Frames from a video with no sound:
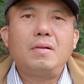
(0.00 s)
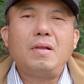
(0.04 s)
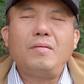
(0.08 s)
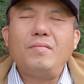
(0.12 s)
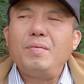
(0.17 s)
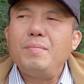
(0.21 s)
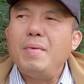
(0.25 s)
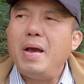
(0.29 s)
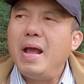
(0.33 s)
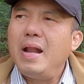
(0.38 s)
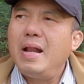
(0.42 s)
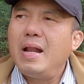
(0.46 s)
tại
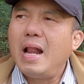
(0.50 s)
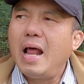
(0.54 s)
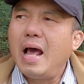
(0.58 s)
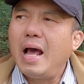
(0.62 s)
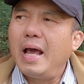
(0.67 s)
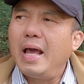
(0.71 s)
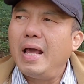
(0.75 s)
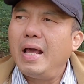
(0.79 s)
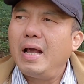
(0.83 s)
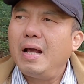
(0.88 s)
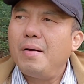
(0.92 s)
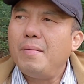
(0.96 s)
vì bên
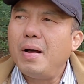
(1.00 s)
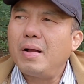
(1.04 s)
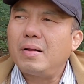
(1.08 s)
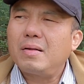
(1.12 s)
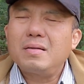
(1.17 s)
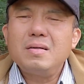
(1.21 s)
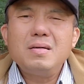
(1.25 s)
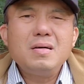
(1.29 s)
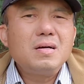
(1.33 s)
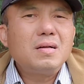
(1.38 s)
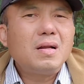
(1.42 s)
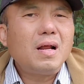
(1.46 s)
này các bạn
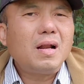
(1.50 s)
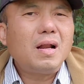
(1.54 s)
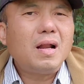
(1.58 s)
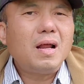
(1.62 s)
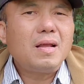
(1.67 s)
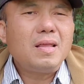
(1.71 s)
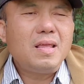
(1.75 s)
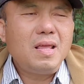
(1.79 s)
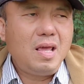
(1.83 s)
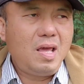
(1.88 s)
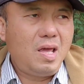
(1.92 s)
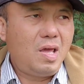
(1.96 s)
trường rất
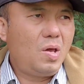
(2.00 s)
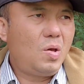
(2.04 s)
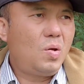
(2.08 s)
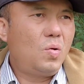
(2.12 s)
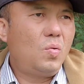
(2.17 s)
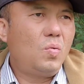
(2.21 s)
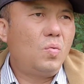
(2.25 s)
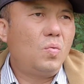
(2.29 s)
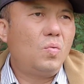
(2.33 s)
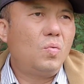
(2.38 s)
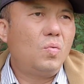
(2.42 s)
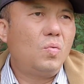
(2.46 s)
là
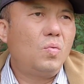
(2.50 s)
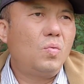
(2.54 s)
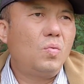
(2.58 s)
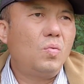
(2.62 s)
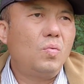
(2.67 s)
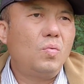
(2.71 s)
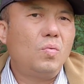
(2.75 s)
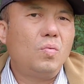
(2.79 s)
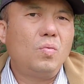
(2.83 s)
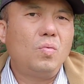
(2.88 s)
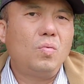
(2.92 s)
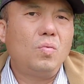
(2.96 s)
nhiều
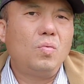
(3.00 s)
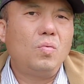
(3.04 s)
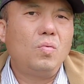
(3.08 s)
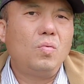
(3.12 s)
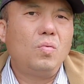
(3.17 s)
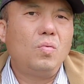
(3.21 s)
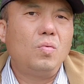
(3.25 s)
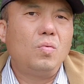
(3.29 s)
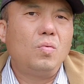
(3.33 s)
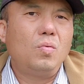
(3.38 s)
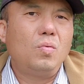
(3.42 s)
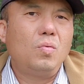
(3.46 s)

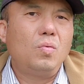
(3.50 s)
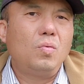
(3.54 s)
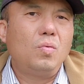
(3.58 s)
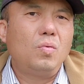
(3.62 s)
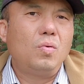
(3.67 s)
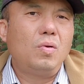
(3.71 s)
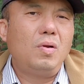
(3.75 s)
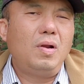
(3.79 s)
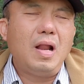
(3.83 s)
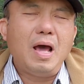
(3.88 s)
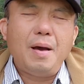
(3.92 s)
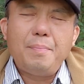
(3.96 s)

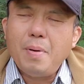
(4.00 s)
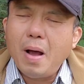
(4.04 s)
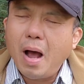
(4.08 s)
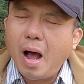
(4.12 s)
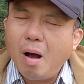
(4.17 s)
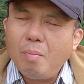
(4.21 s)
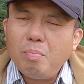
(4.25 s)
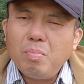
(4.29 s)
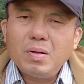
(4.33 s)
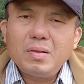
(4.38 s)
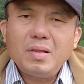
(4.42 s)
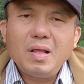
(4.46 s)
lớp
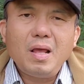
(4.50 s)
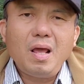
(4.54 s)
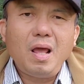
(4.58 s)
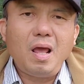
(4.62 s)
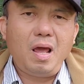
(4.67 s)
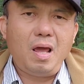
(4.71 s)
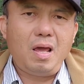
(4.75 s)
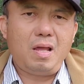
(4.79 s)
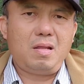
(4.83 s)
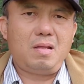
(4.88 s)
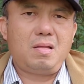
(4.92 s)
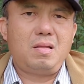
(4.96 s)
học thì
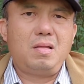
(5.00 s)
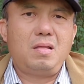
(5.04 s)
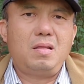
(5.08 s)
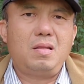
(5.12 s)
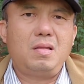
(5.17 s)
ít